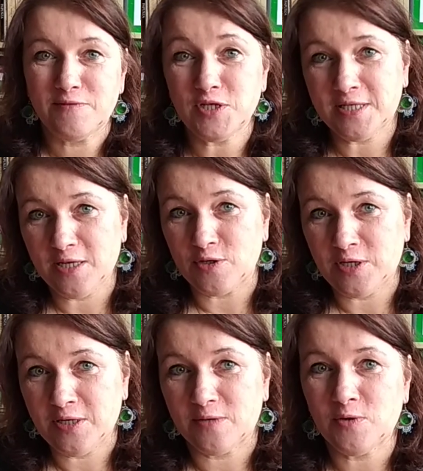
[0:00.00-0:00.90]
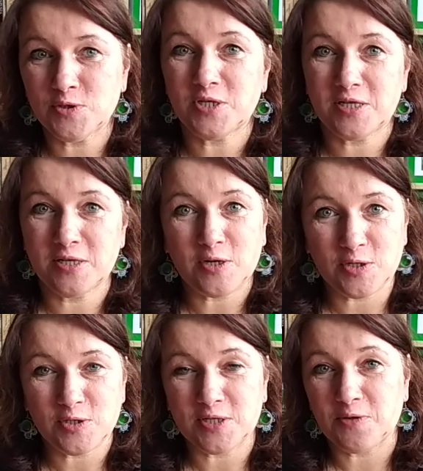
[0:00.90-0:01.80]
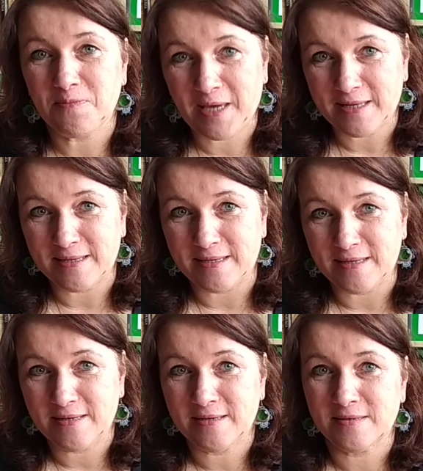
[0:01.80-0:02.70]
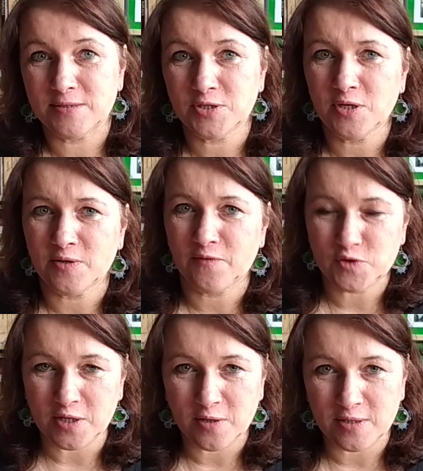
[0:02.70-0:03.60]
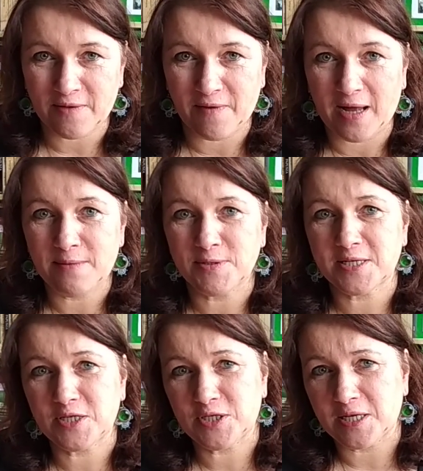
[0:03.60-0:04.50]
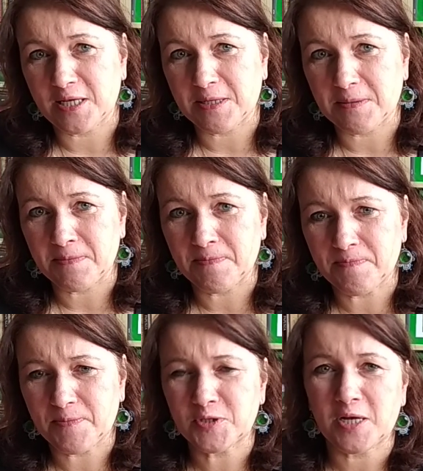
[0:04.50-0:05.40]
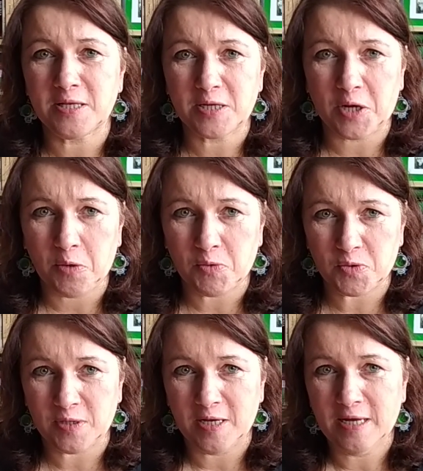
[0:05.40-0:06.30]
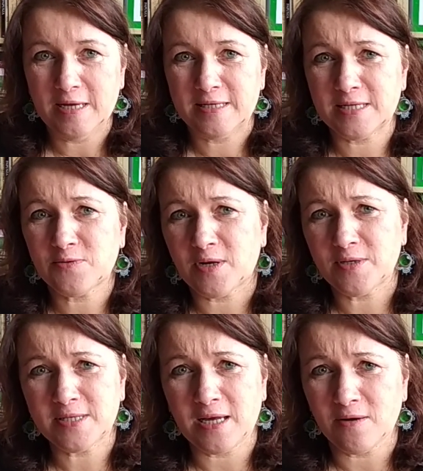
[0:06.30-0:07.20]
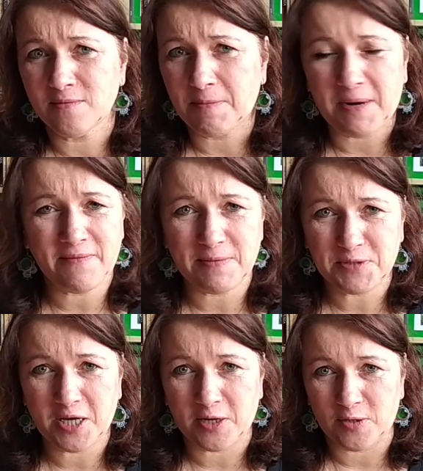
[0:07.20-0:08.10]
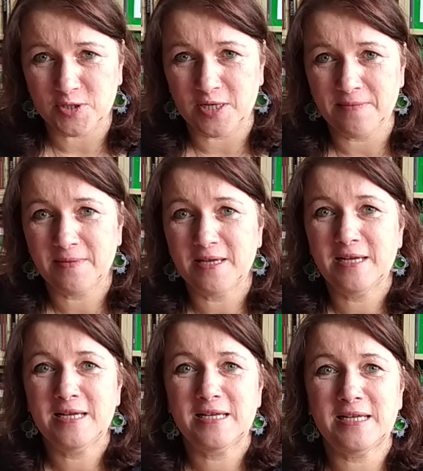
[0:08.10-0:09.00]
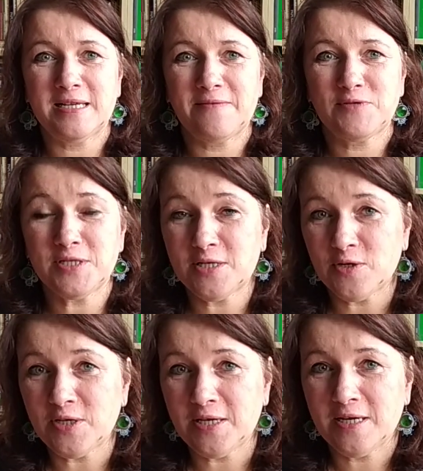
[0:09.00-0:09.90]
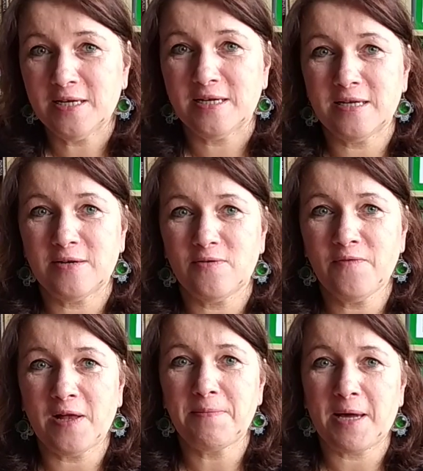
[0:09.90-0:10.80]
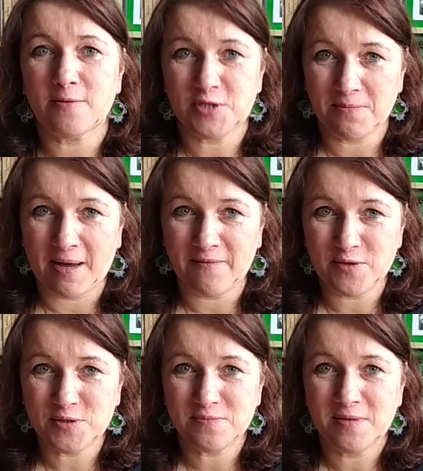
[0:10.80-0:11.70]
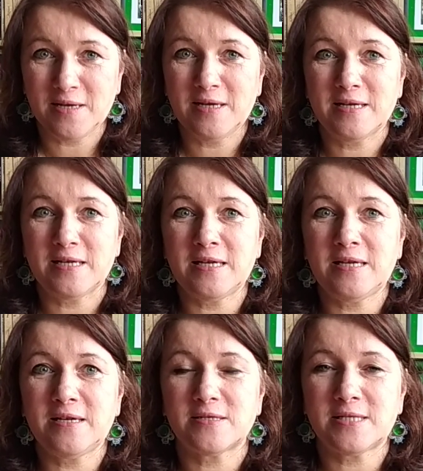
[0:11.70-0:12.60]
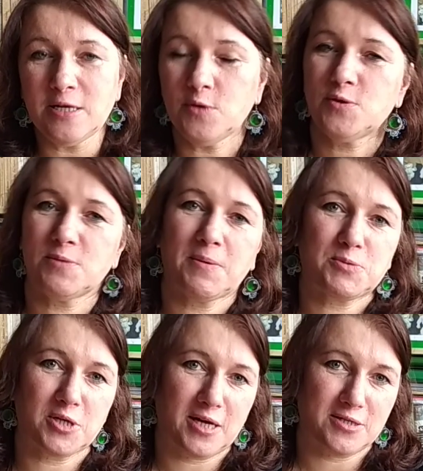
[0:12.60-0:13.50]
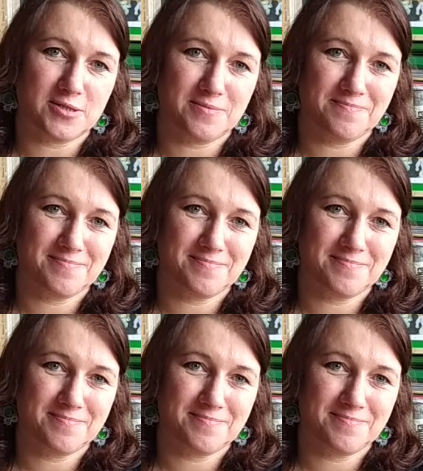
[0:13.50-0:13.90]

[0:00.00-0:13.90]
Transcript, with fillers: Wszyscy oni, łączy ich tylko to, że są biedni, żyją z włóczęgostwa albo z jakichś takich mm, podrzędnych robót, za które dostają naprawdę psie grosze. Wszyscy oni uwielbiają się bawić i cenią sobie przyjaźń.